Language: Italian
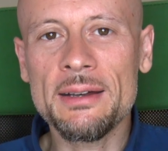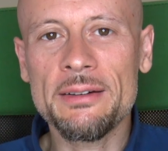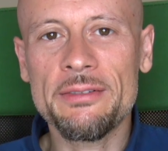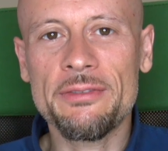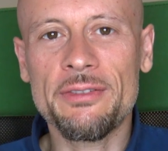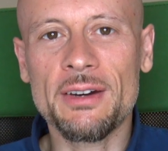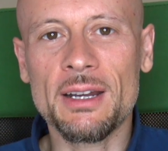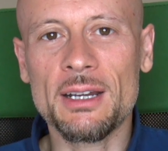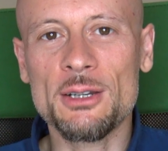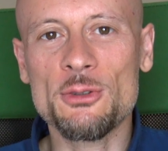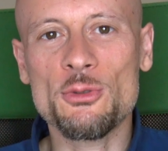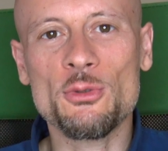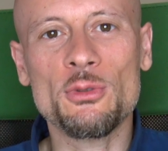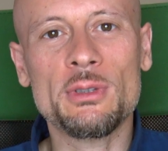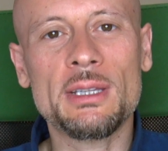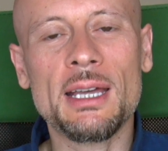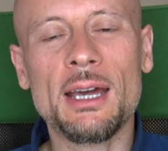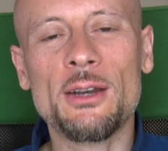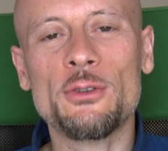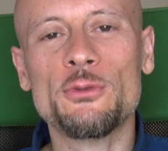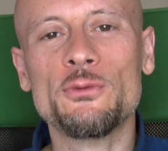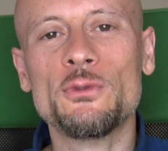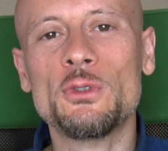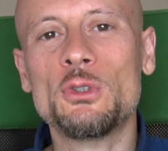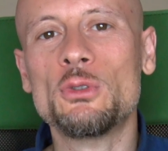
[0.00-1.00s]
far
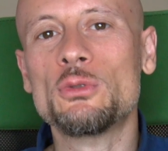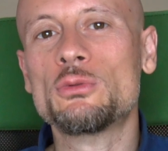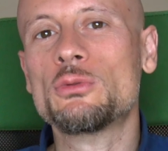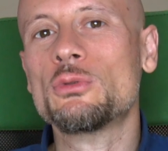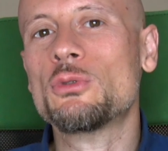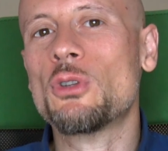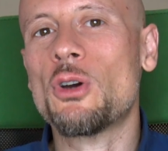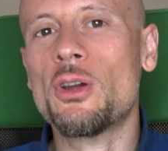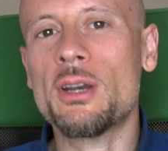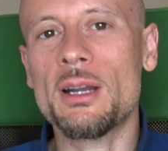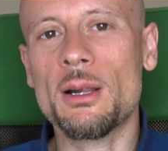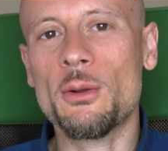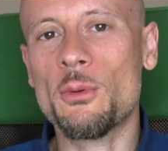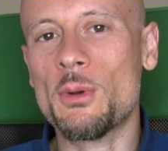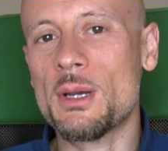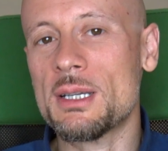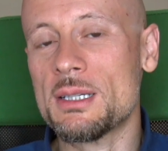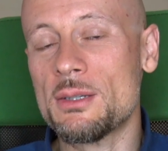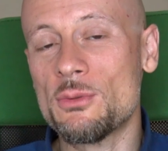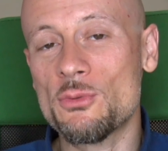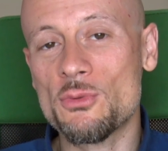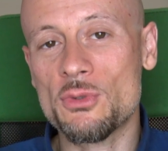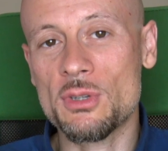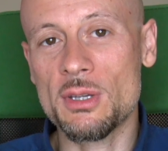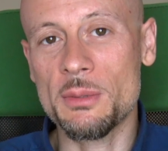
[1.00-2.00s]
risultare un video tutorial
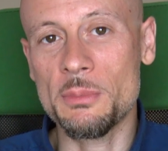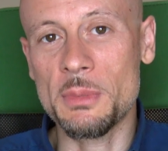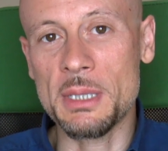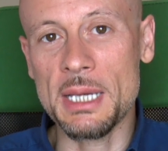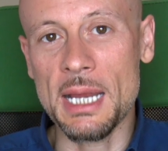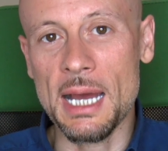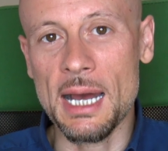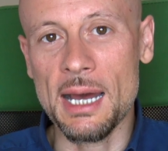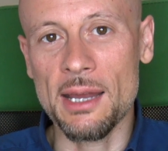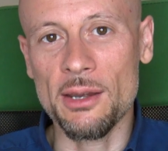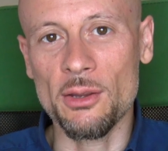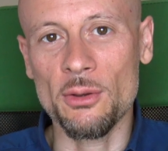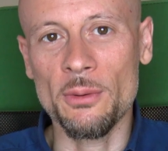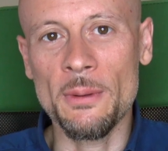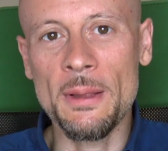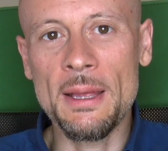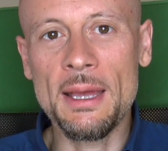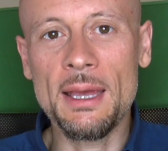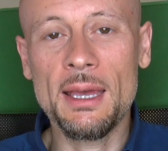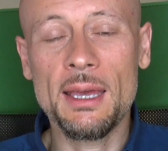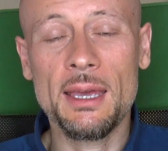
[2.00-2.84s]
quasi un seminario